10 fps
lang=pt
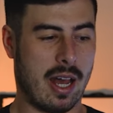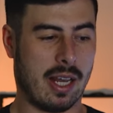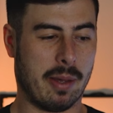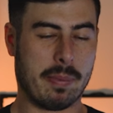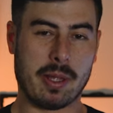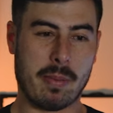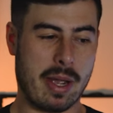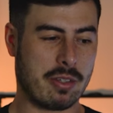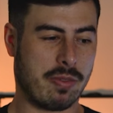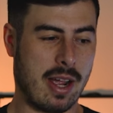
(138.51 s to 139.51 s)
a lâmpada
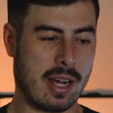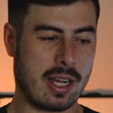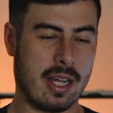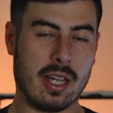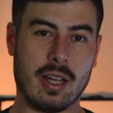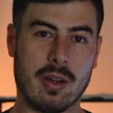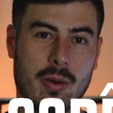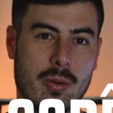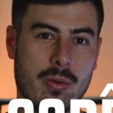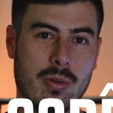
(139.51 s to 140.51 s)
mais fraca
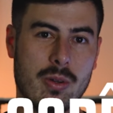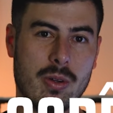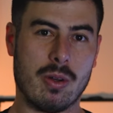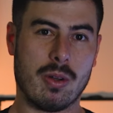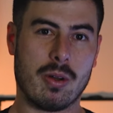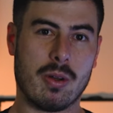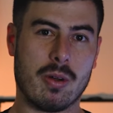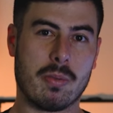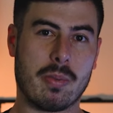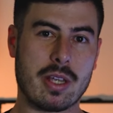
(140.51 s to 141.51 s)
ou
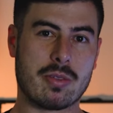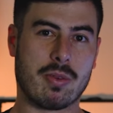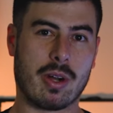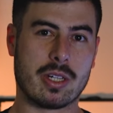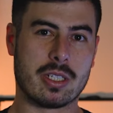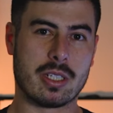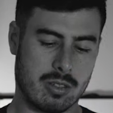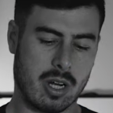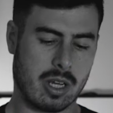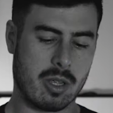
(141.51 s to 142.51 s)
mais forte.
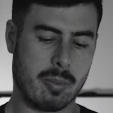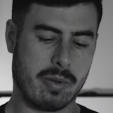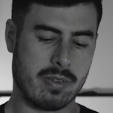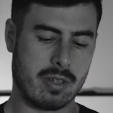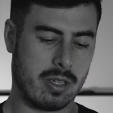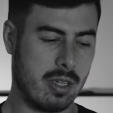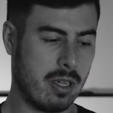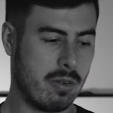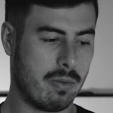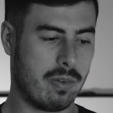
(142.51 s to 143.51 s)
Será que deu para ver aqui?
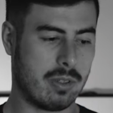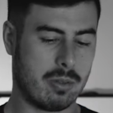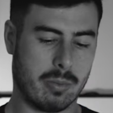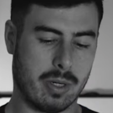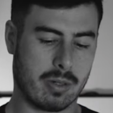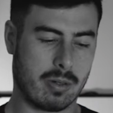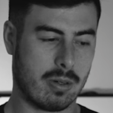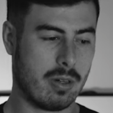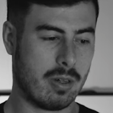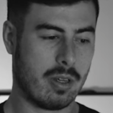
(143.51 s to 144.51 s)
Vamos ver no branco.
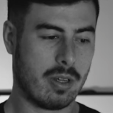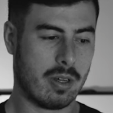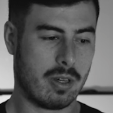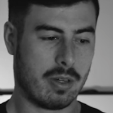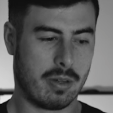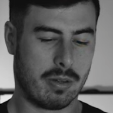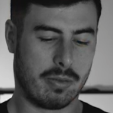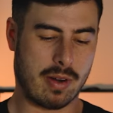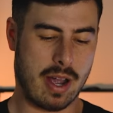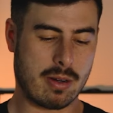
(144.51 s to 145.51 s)

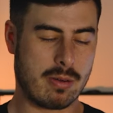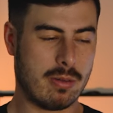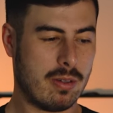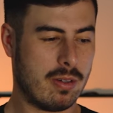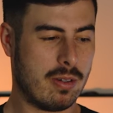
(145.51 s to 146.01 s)
Fraco